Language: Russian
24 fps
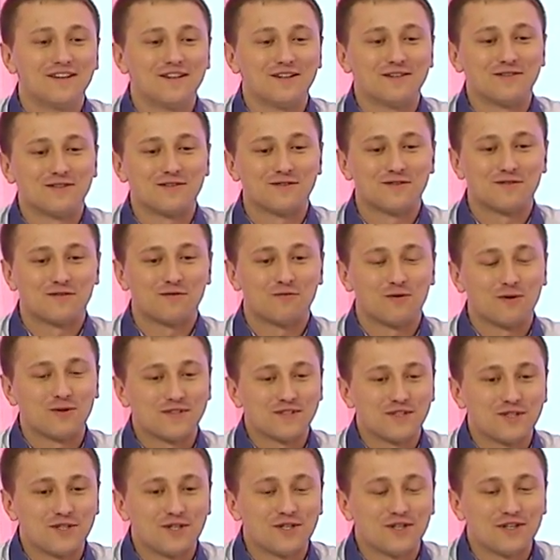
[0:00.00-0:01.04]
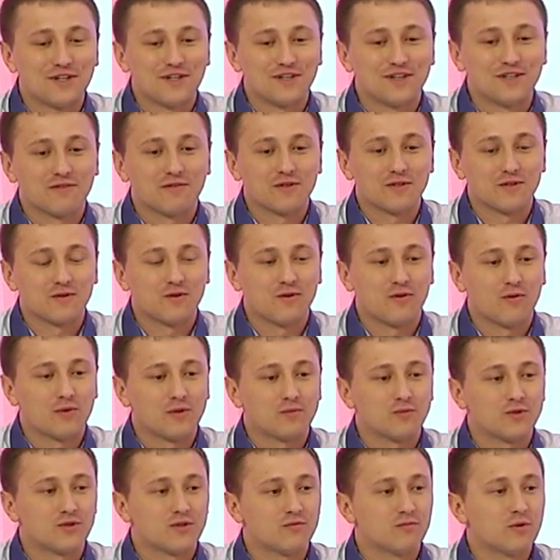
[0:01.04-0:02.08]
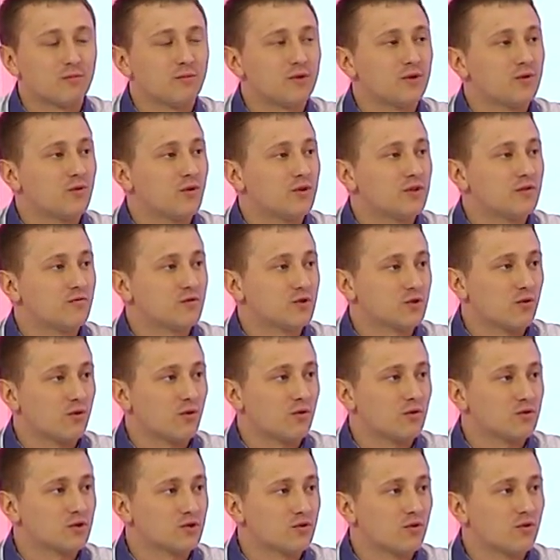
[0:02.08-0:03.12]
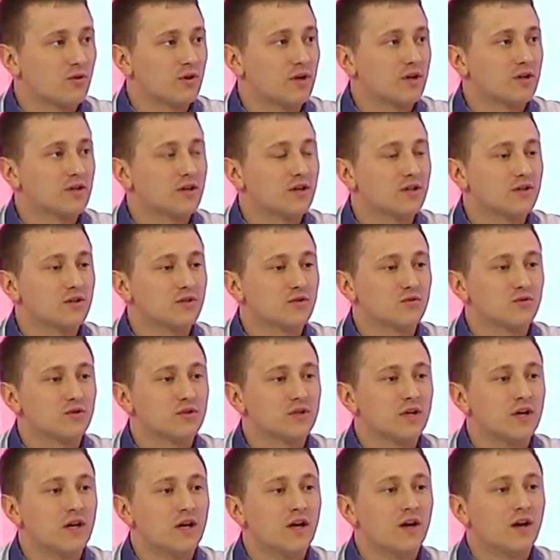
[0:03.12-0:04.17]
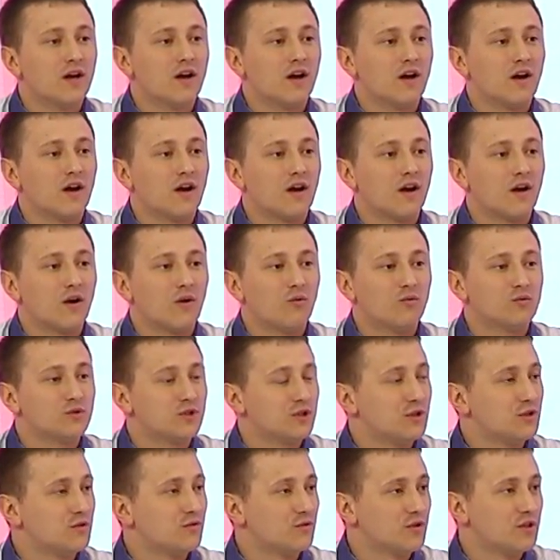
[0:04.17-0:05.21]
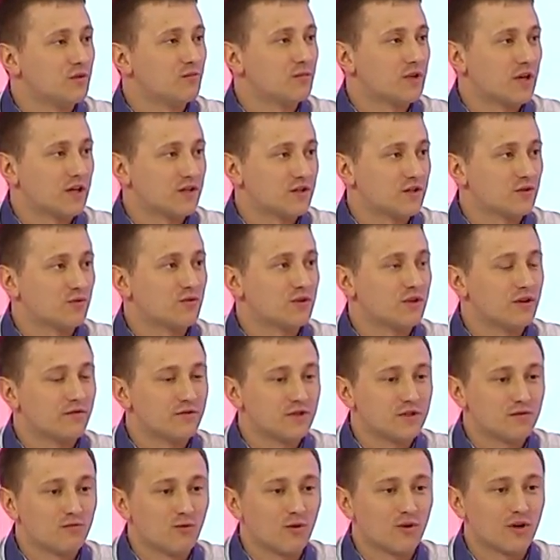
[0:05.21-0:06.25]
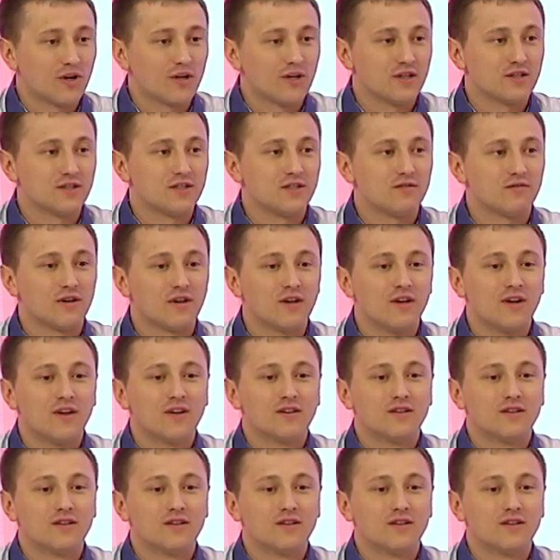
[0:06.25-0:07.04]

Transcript: всего значения этого слова, потому что мы приходим в школу, школа организует а, утреннюю гимнастику для всего коллектива.